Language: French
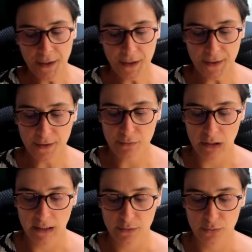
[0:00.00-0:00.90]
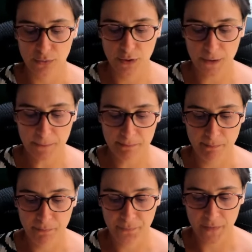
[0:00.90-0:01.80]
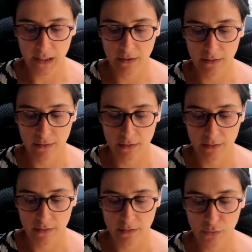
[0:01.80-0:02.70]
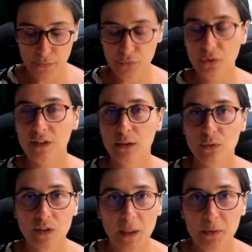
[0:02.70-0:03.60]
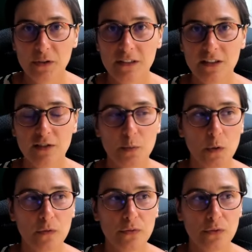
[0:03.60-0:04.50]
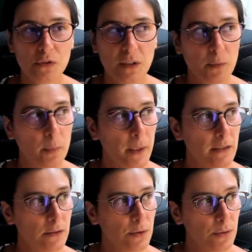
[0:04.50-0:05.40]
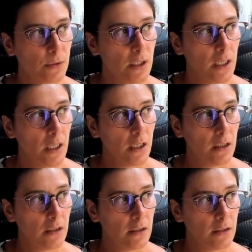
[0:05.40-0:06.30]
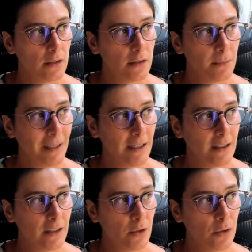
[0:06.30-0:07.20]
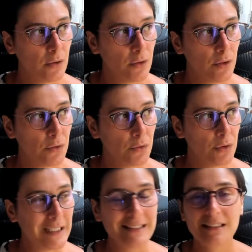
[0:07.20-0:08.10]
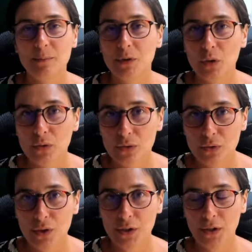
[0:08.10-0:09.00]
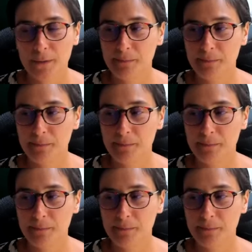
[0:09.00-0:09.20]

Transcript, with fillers: Euh, voilà, donc le futur s'annonce très positif pour vous, notamment parce que ben, en, acceptant ce deuil,